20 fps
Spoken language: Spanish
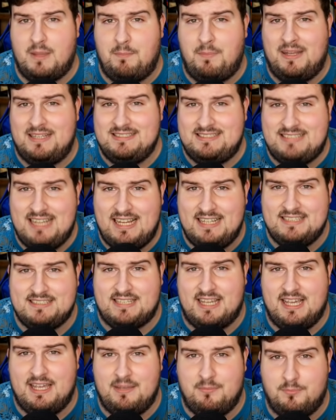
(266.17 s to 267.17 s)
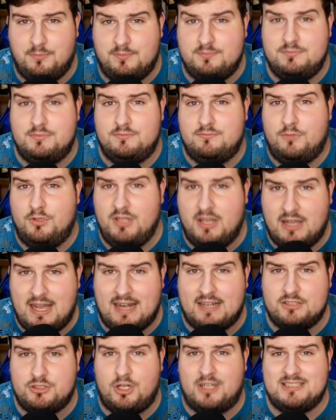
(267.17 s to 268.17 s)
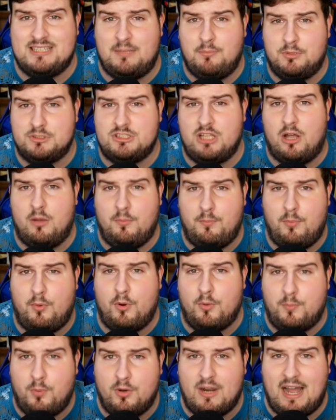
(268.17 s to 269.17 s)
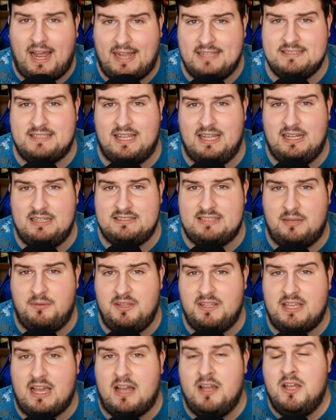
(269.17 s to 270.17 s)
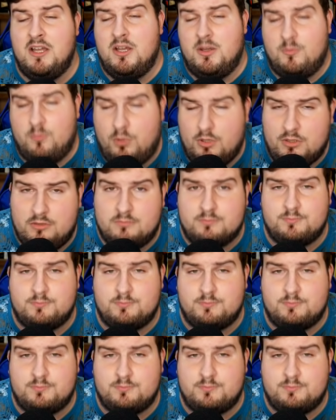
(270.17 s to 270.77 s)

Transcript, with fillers: penséis que oye, Carrasco has apostado por poca gente del Sevilla. Bueno,